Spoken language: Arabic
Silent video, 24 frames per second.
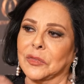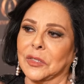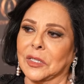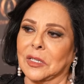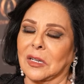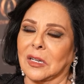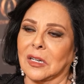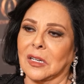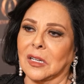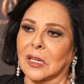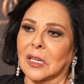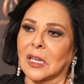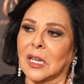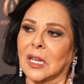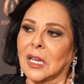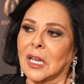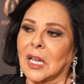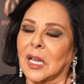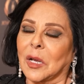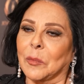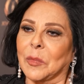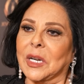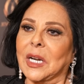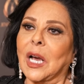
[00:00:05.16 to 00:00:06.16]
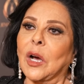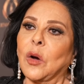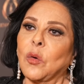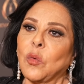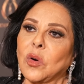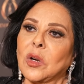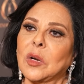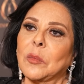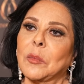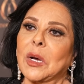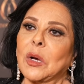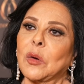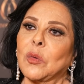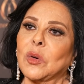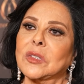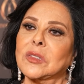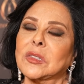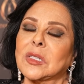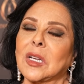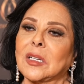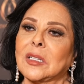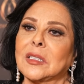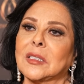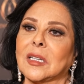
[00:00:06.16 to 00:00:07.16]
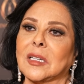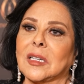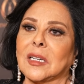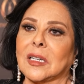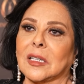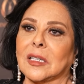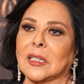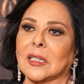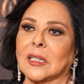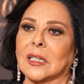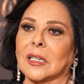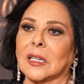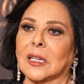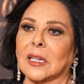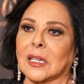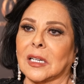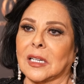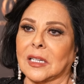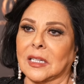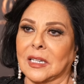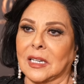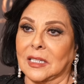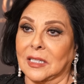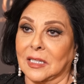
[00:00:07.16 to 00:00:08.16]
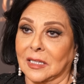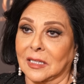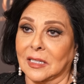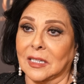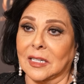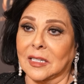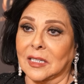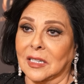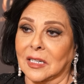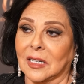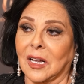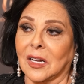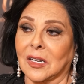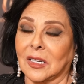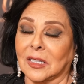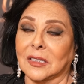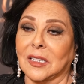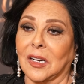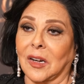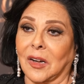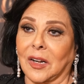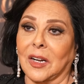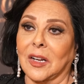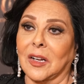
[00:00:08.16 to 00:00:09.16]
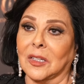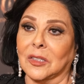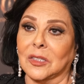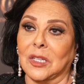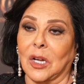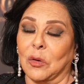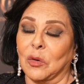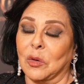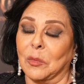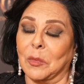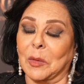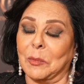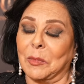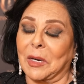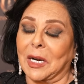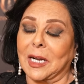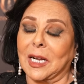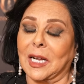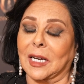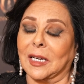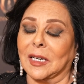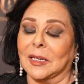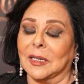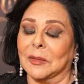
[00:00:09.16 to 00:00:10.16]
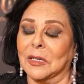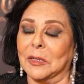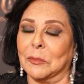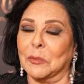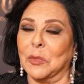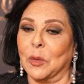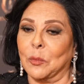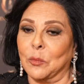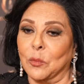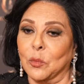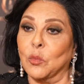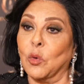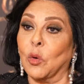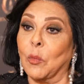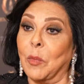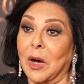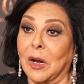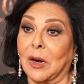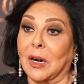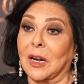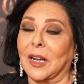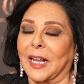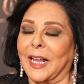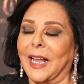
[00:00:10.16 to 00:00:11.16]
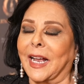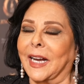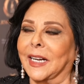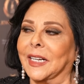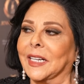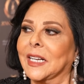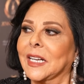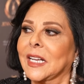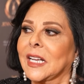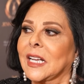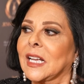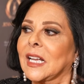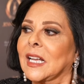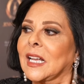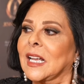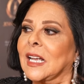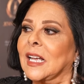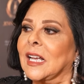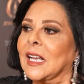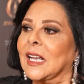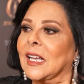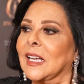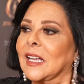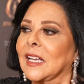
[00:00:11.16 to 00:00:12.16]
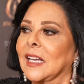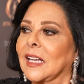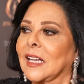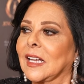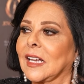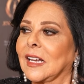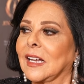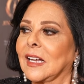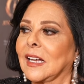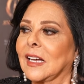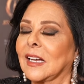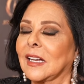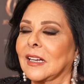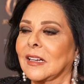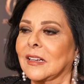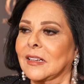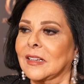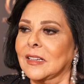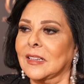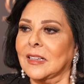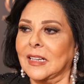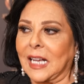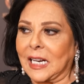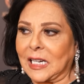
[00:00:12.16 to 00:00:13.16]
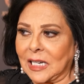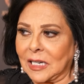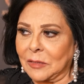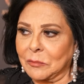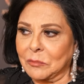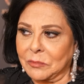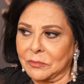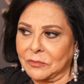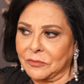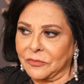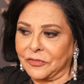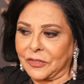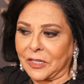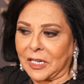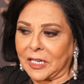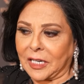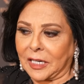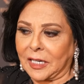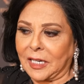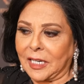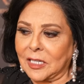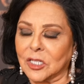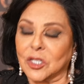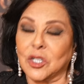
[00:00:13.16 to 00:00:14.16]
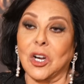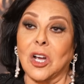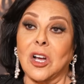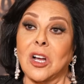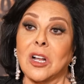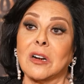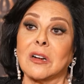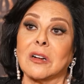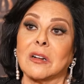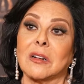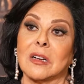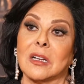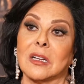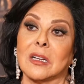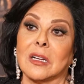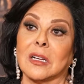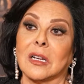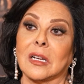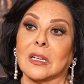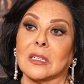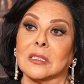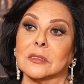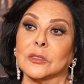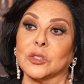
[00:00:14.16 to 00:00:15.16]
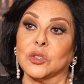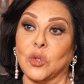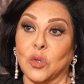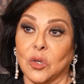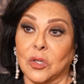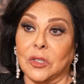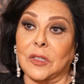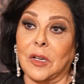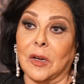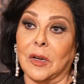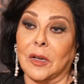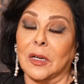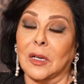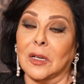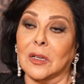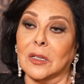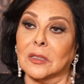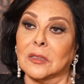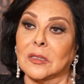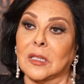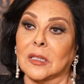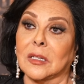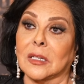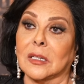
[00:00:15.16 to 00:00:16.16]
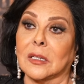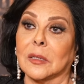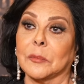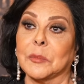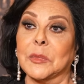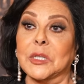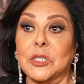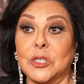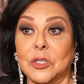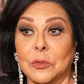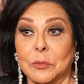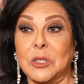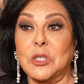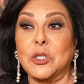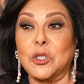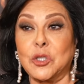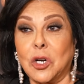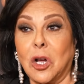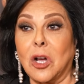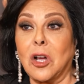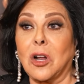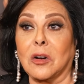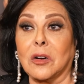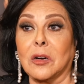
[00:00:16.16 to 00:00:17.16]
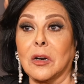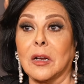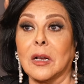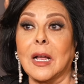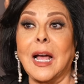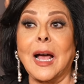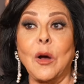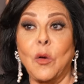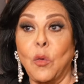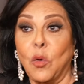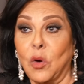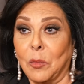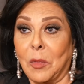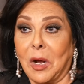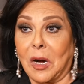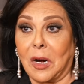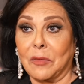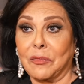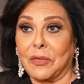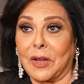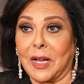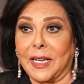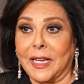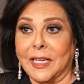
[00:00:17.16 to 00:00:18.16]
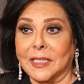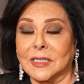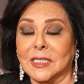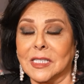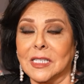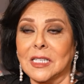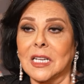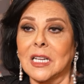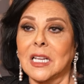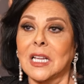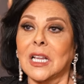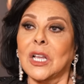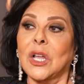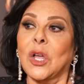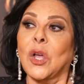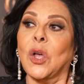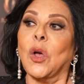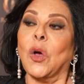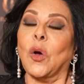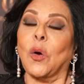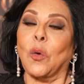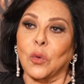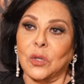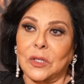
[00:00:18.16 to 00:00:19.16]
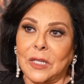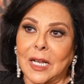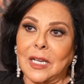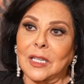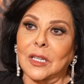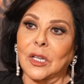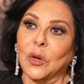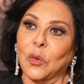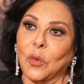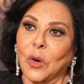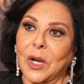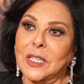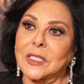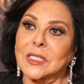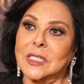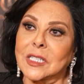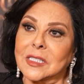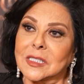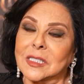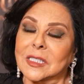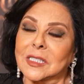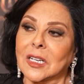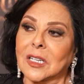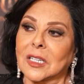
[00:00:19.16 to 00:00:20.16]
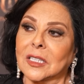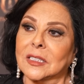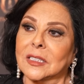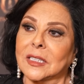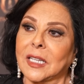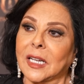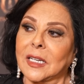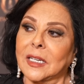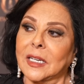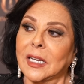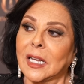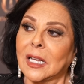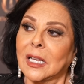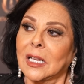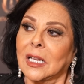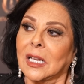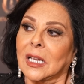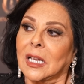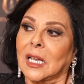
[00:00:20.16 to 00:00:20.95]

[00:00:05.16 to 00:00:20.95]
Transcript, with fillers: في من أول ما وصلت الـ الـ الـ الأرض الرياضه أو المملكة المباركة يعني آه، أنا في خلال شهر آه، زرت الرياض آه، من شهر أول مرة في حياتي وده دلوقتي الزيارة الثانية